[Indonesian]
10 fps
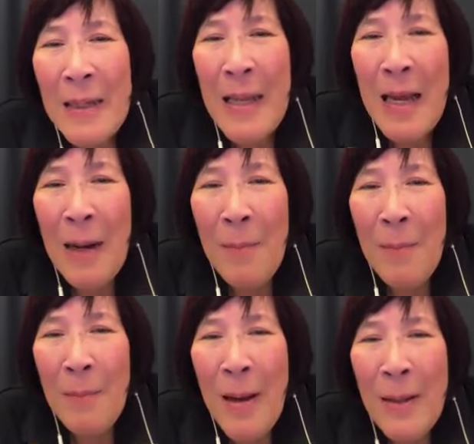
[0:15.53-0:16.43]

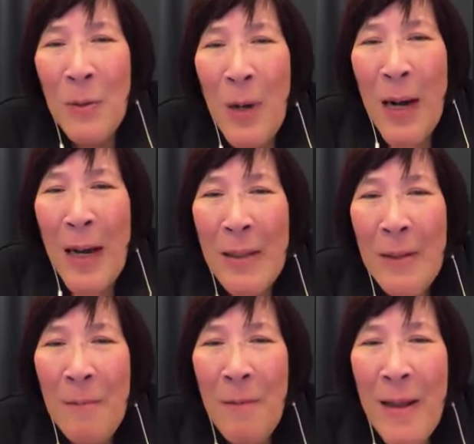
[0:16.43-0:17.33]
Dalam panduan
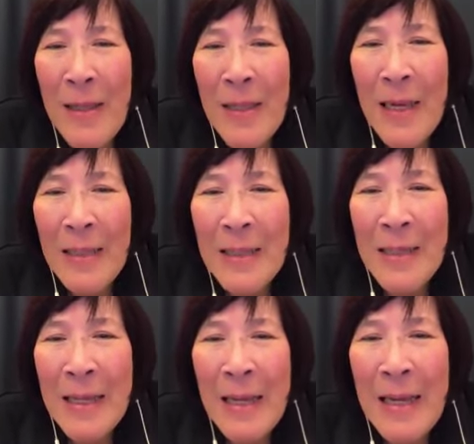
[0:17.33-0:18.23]

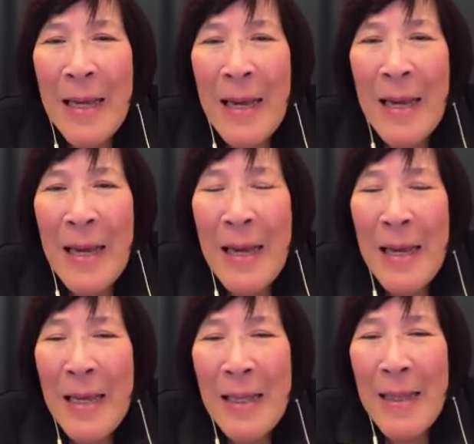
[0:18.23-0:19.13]
Francis,
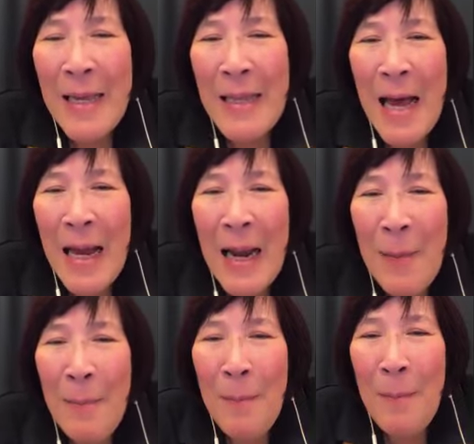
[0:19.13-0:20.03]
di
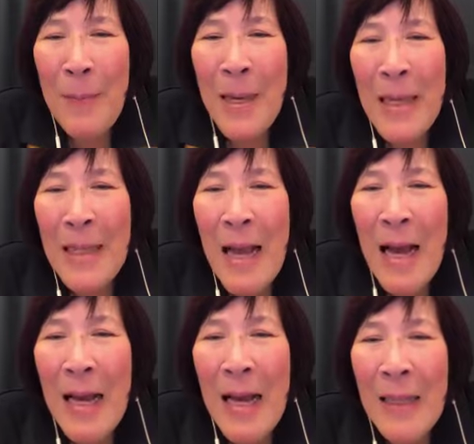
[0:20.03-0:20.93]
dalam kisah
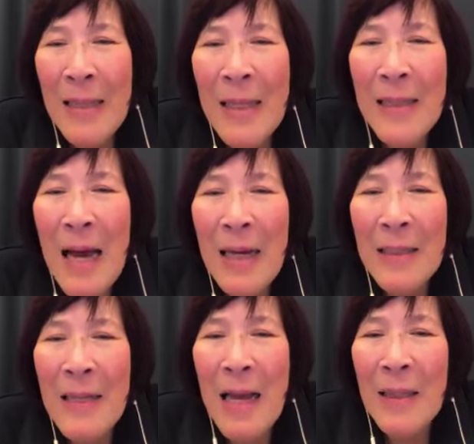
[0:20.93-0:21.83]
tentang
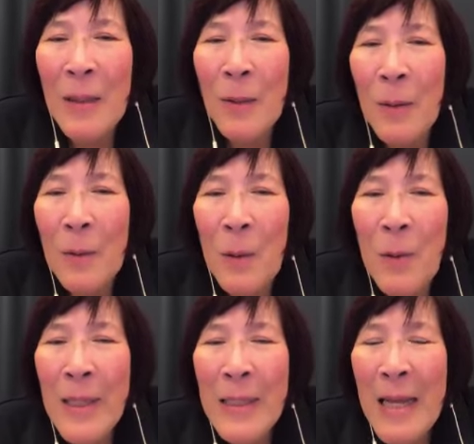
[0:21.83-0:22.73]
Santo
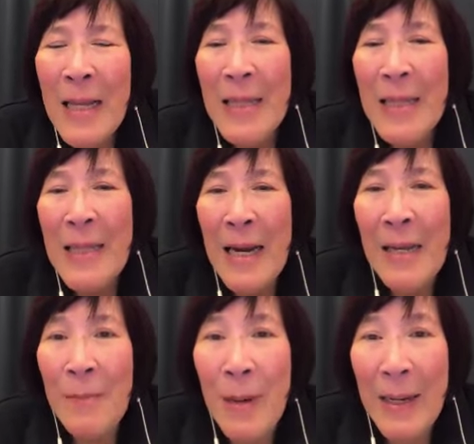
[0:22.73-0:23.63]
Louis dan
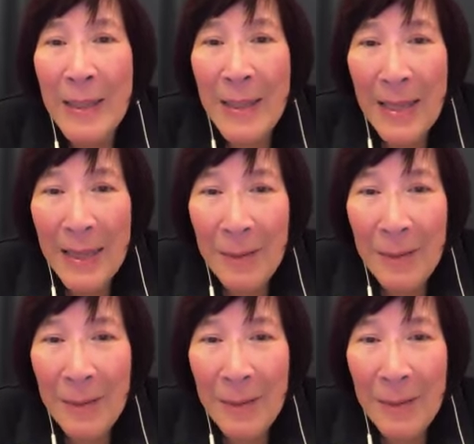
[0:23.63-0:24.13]
Jelly Martin.